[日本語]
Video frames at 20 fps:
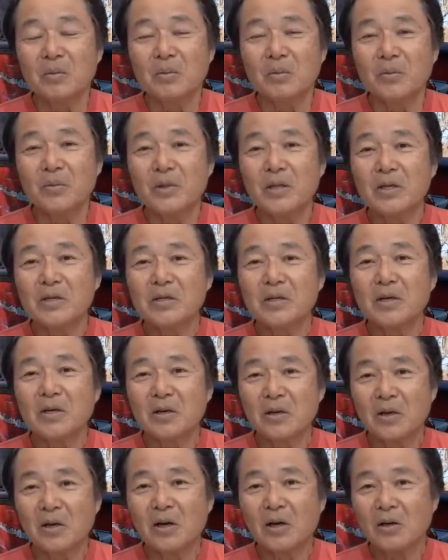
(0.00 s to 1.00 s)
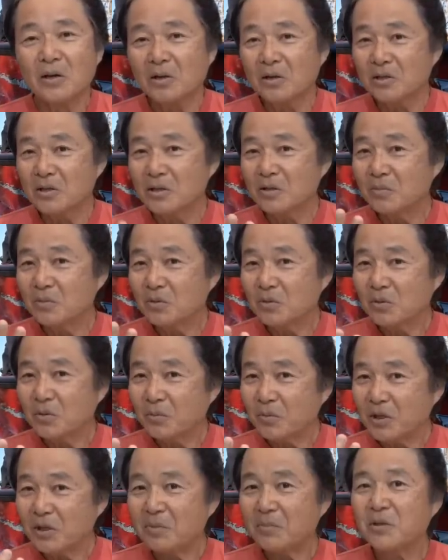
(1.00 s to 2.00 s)
皆さんが自分の
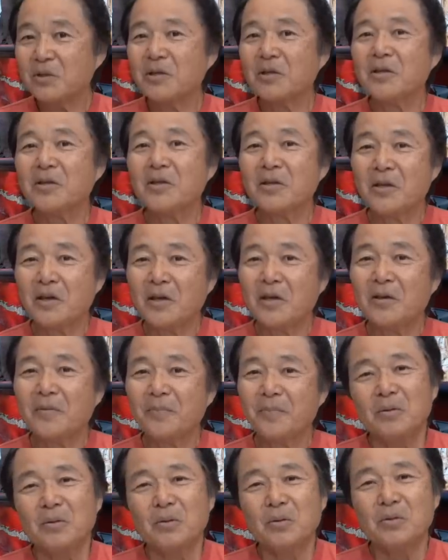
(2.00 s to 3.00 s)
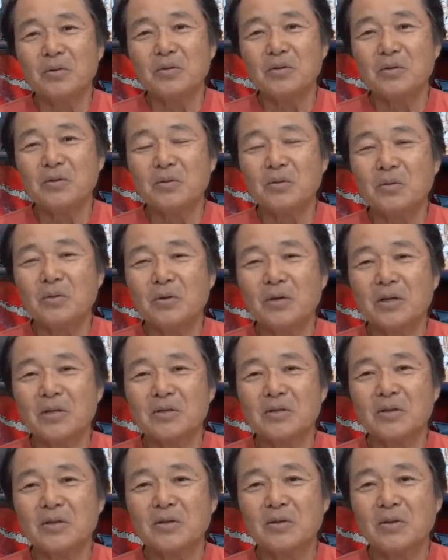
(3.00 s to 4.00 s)
目で見ていて、どっちの方が
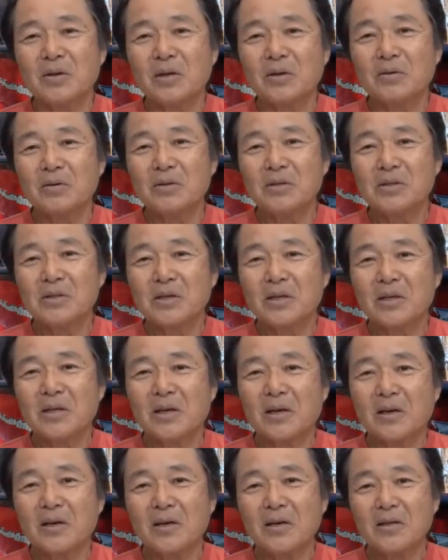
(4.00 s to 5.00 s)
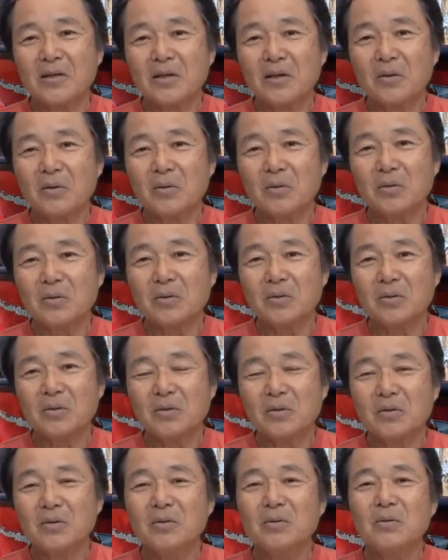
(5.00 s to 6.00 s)
釣れる確率が高いんだろうっ
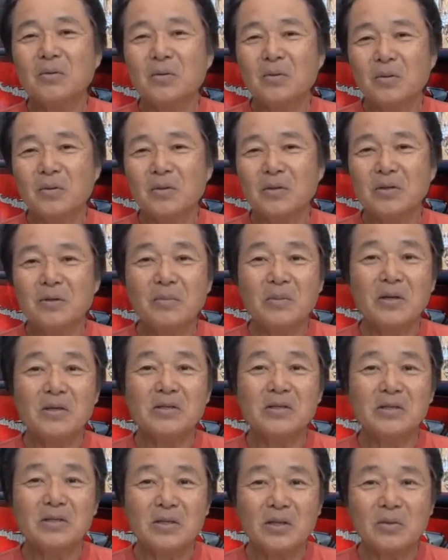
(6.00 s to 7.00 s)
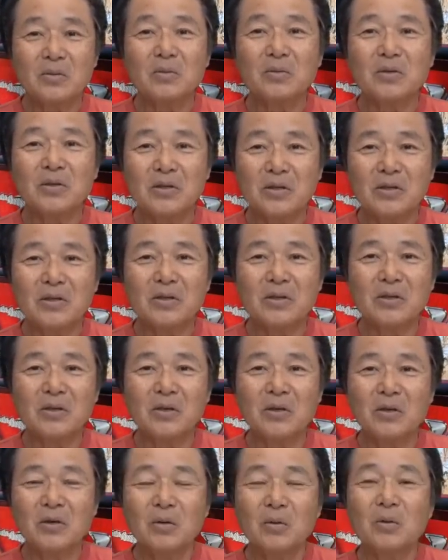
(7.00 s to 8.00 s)
ていうのをイメージしたときに、
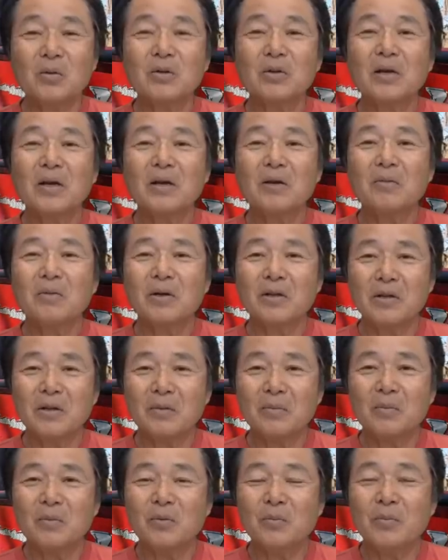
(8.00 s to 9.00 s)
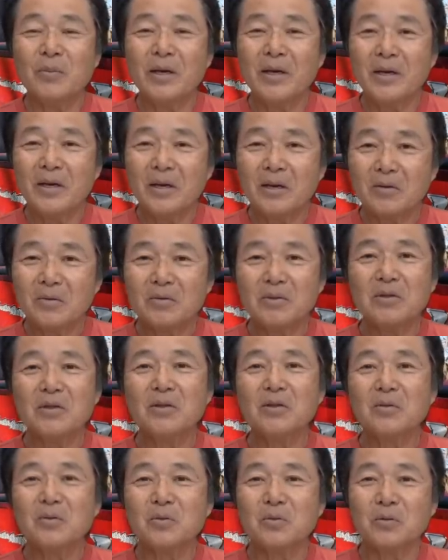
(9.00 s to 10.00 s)
答えはね、もう明白に
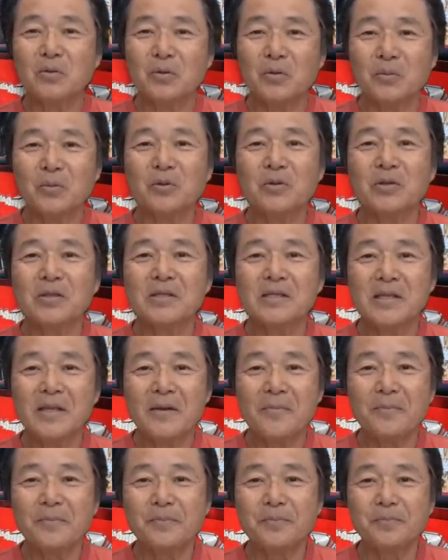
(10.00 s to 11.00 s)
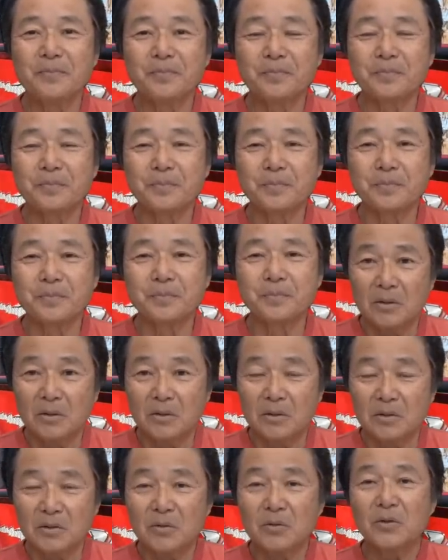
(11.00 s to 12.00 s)
出てくると思うんですね。
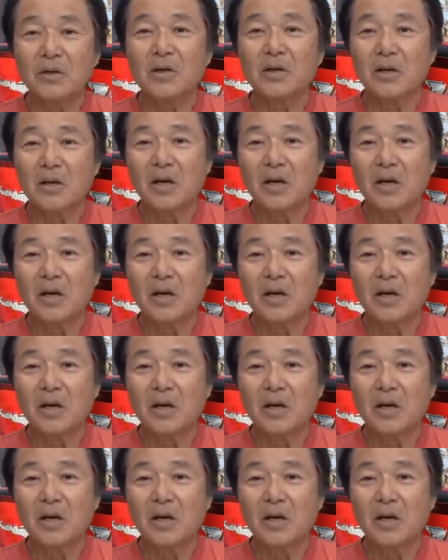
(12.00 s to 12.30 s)
それか